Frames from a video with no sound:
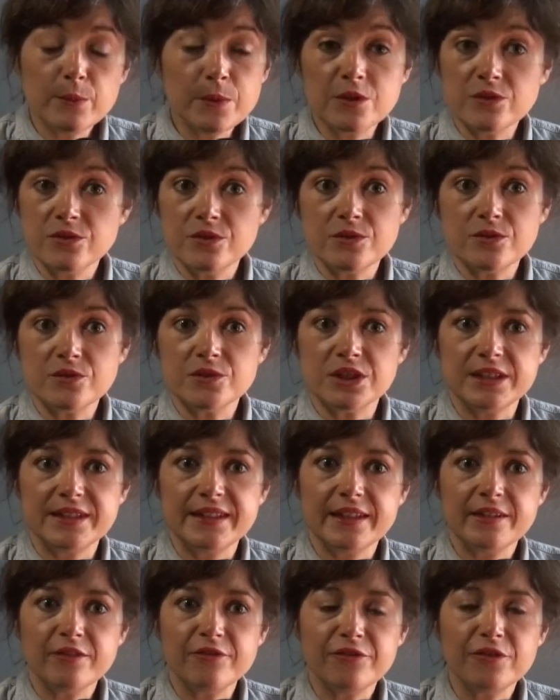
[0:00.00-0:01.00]
quand
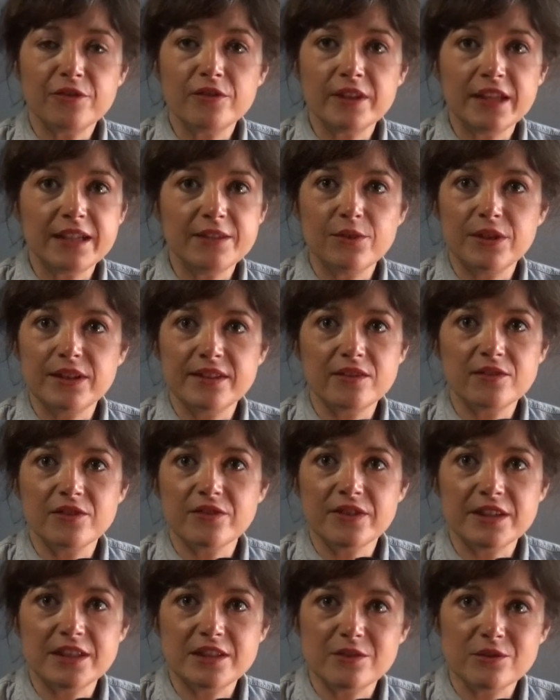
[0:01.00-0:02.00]
j'étais enfant et adolescente, en
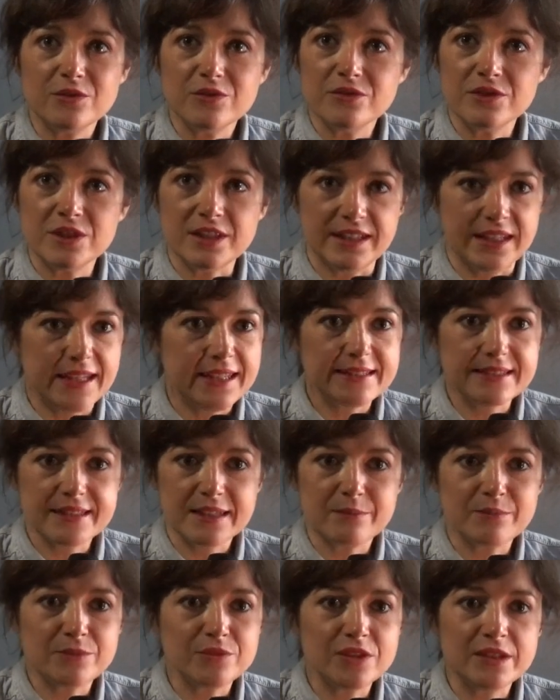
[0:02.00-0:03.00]
fait, j'étais
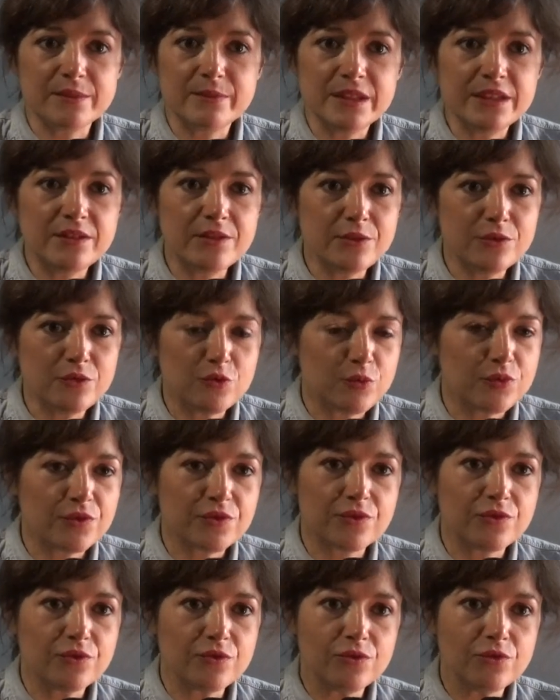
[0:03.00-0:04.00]
extrêmement timide. Je pense
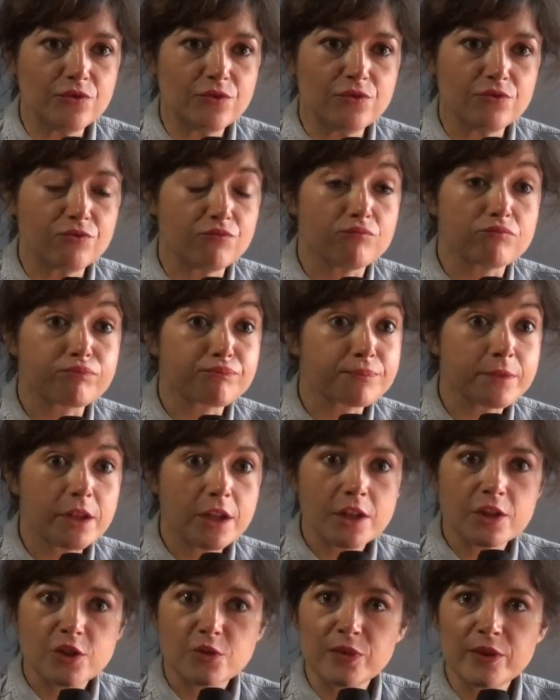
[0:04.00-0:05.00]
que
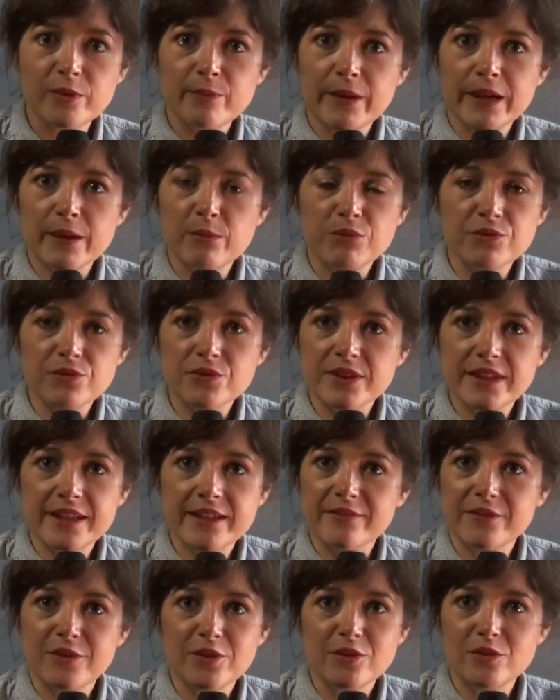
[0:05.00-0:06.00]
je pouvais pas répondre au
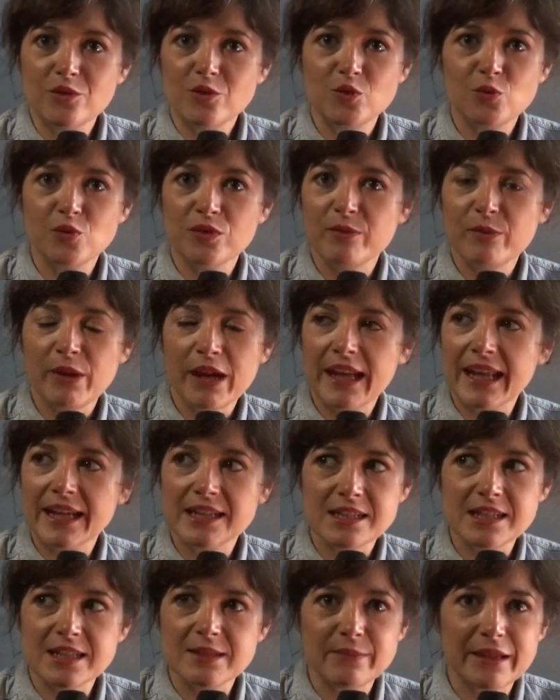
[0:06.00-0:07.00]
téléphone, je ne pouvais pas aller
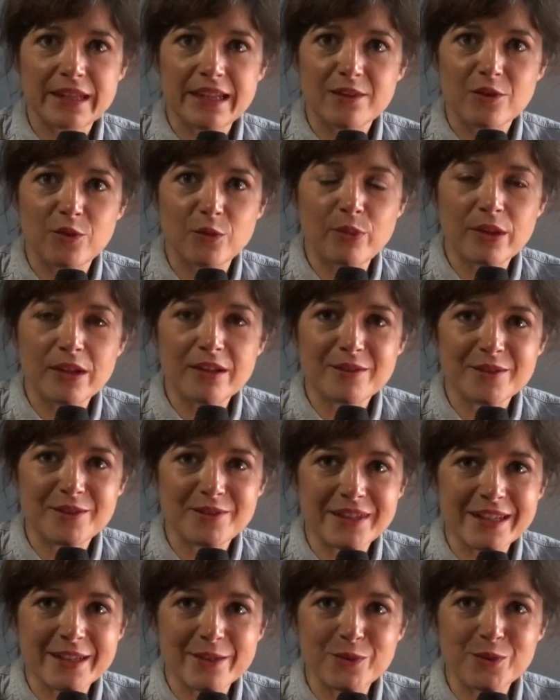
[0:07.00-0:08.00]
acheter une baguette de pain dans
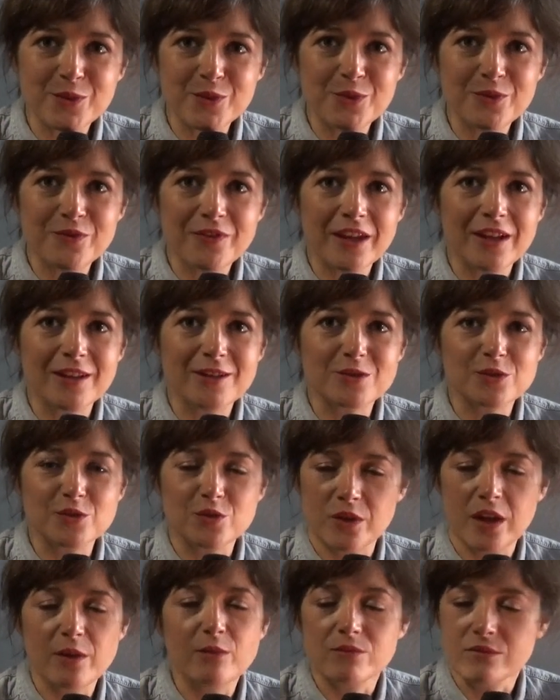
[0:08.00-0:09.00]
la rue. Enfin,
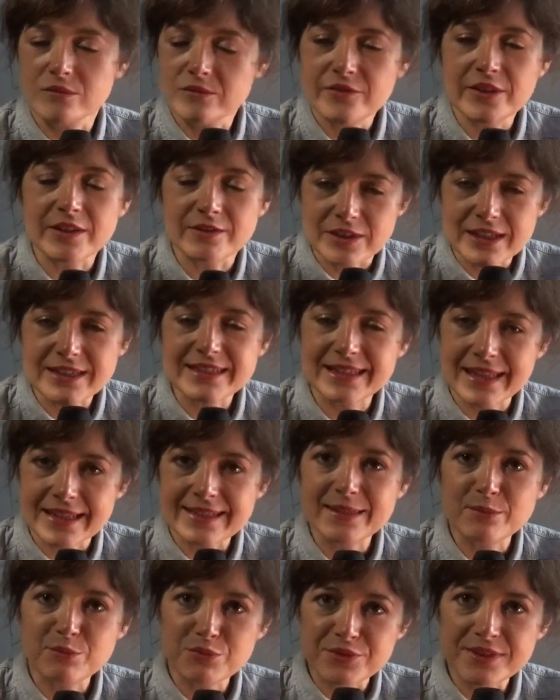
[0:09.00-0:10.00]
euh, voilà, c'était
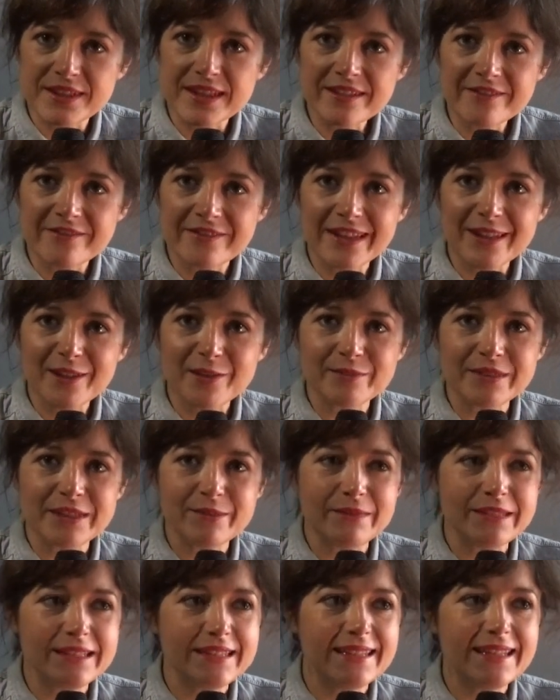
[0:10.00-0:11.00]
assez poussé en fait comme
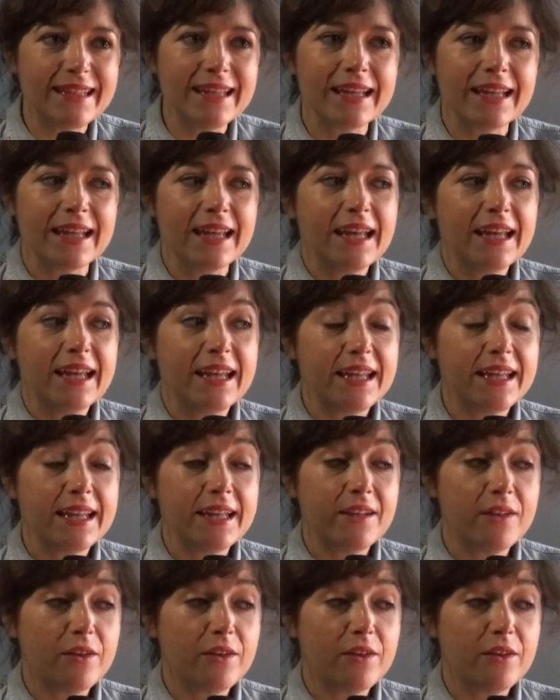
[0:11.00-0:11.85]
timidité. Et